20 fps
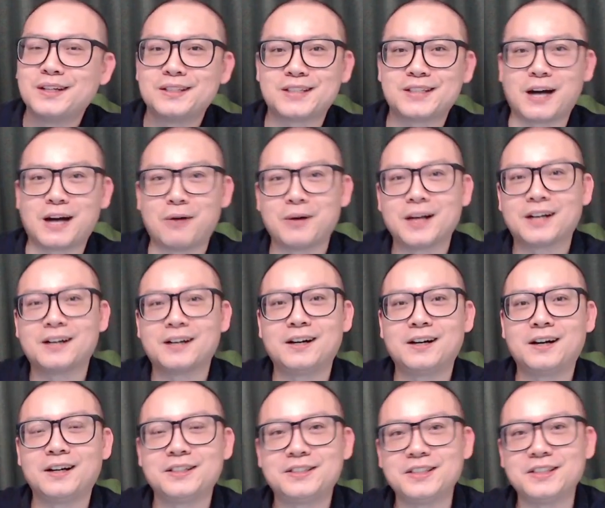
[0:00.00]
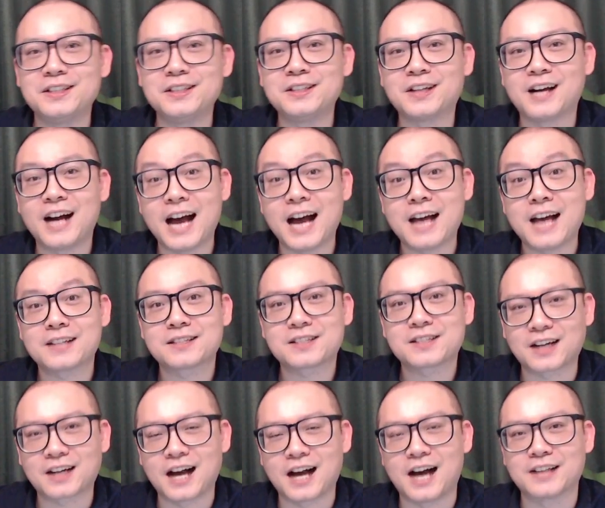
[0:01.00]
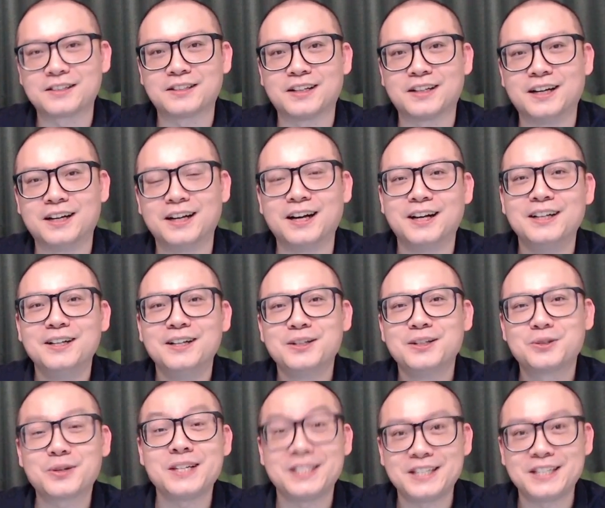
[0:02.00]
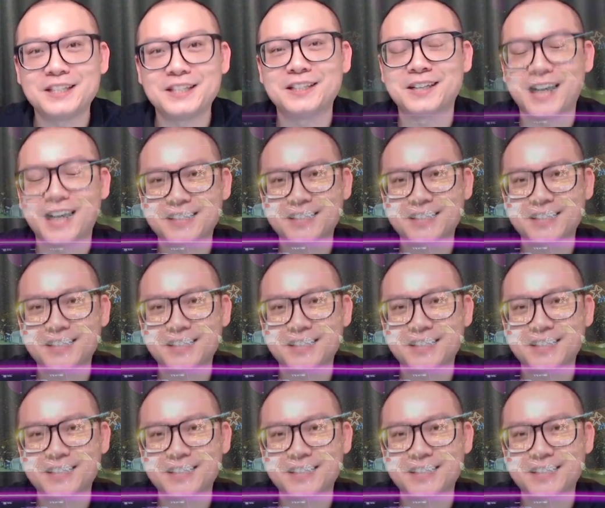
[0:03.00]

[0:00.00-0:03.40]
找那个新的 S Class 的最新的 S